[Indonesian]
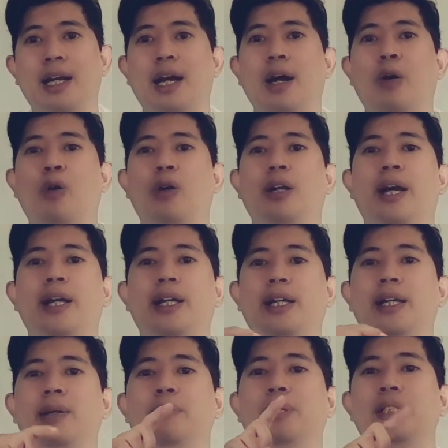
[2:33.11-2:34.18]
nah online
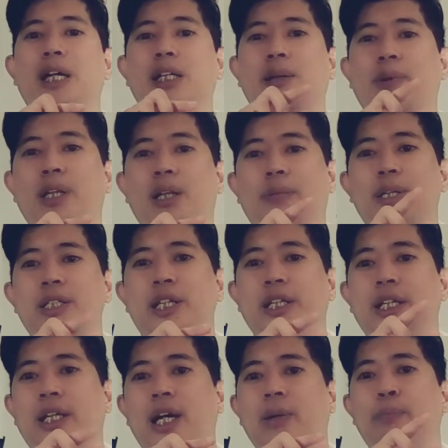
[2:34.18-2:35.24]
ini bisa teman-teman
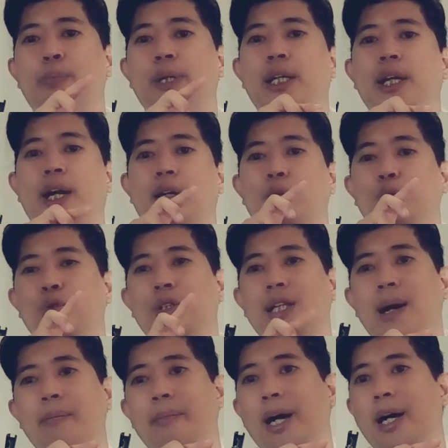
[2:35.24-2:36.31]
jadikan pilihan
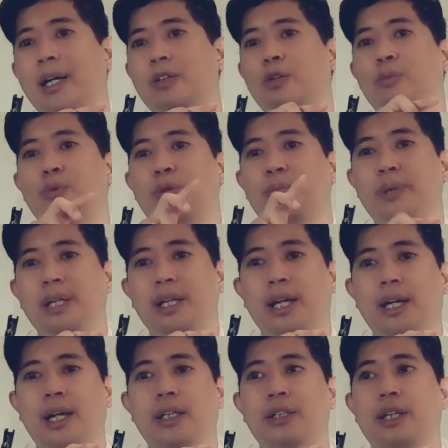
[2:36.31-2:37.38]
utama ataupun
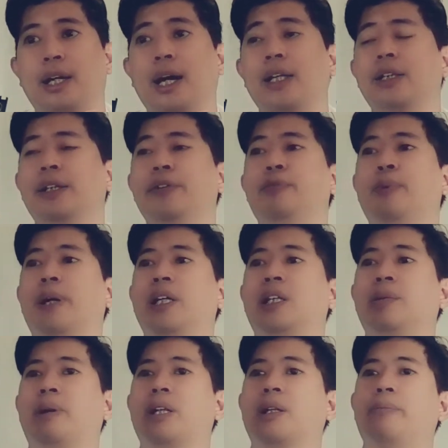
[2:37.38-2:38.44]
pilihan alternatif bagi
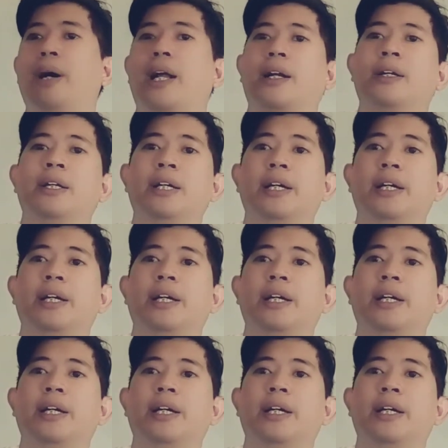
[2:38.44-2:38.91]
teman-teman